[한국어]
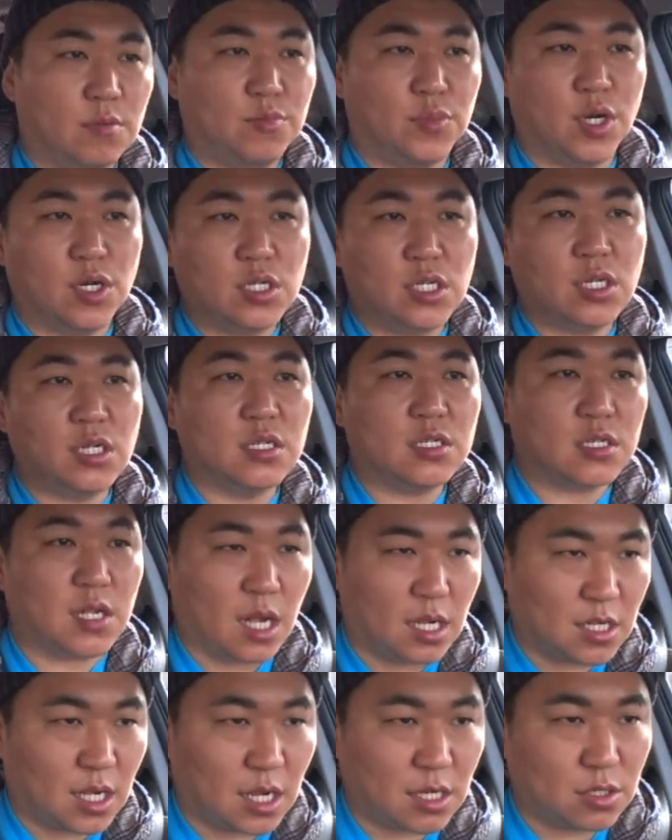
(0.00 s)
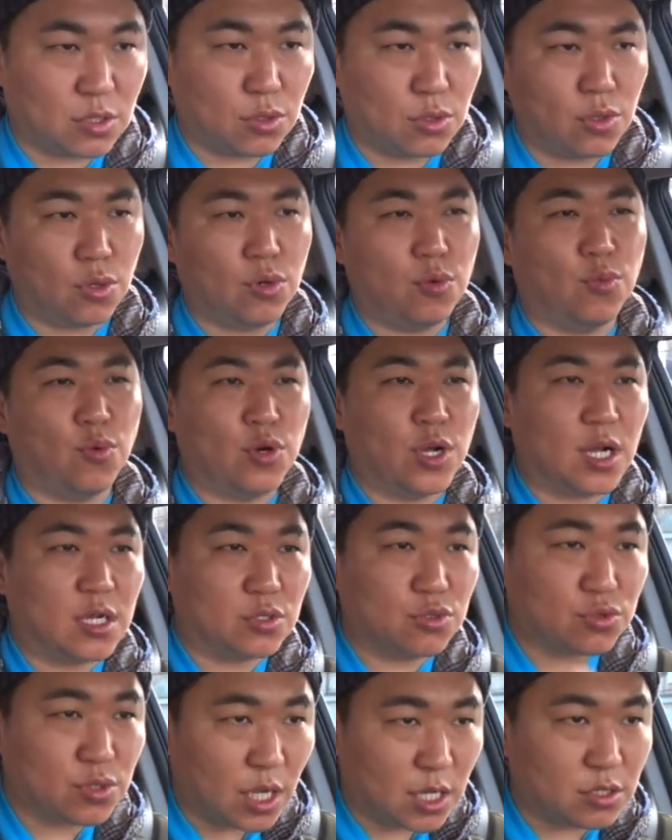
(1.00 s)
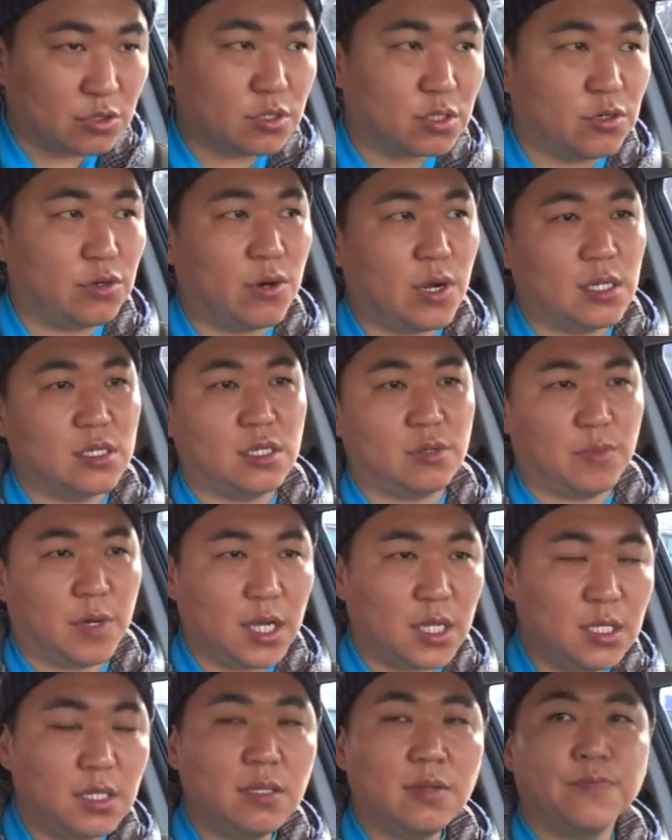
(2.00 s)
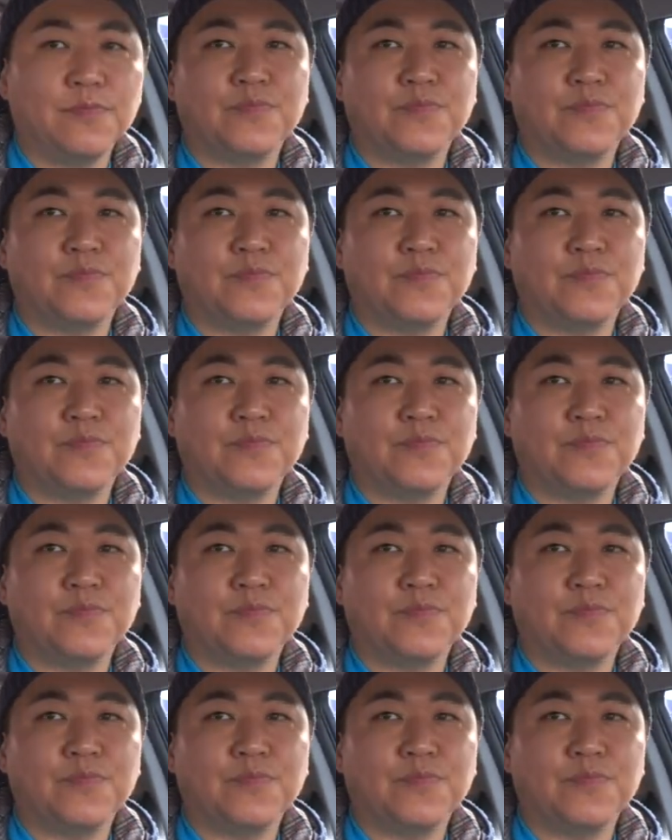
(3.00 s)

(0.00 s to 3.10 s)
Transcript: 명칭은 다 다르고 모양도 다르고 하지만